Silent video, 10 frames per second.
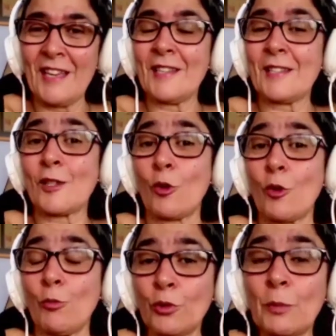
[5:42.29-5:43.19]
são
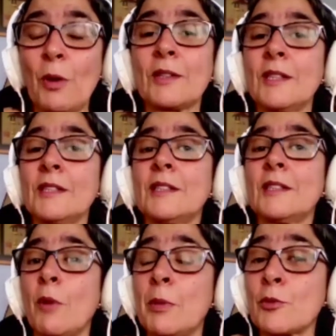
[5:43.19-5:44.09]
muito importantes,
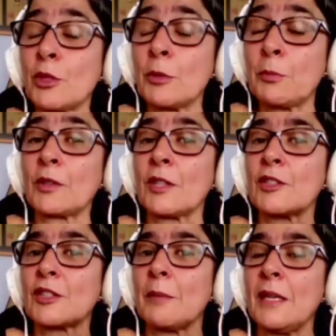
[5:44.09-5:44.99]
momentos muito importantes
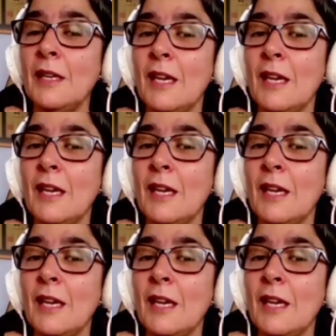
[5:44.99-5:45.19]
também